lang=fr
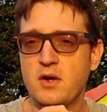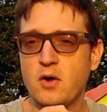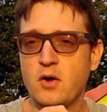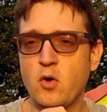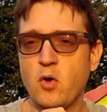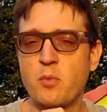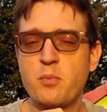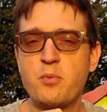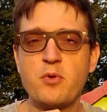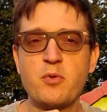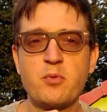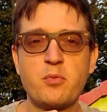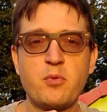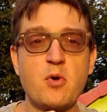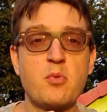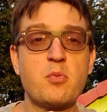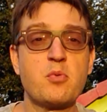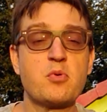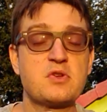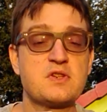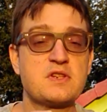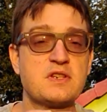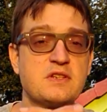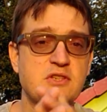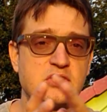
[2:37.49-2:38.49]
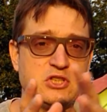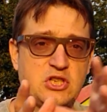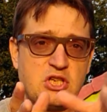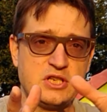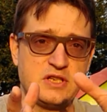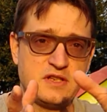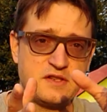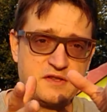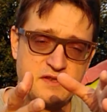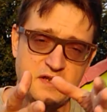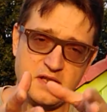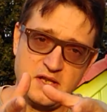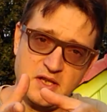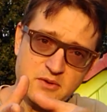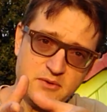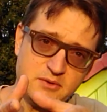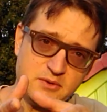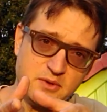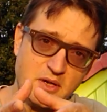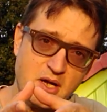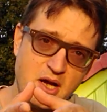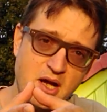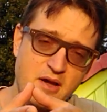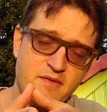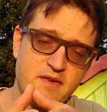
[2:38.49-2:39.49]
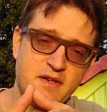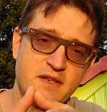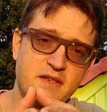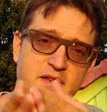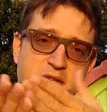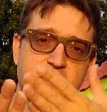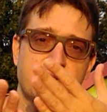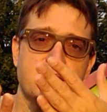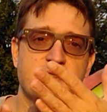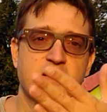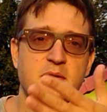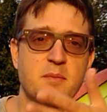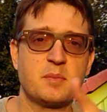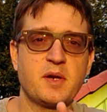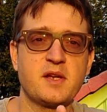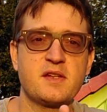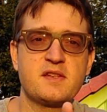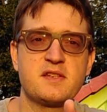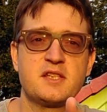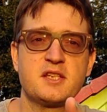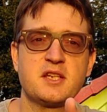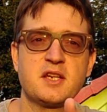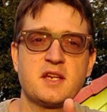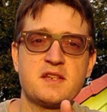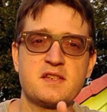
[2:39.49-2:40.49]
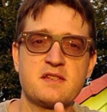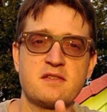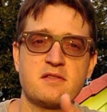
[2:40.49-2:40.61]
On peut proposer déjà des scénarios avec des prêts tirés,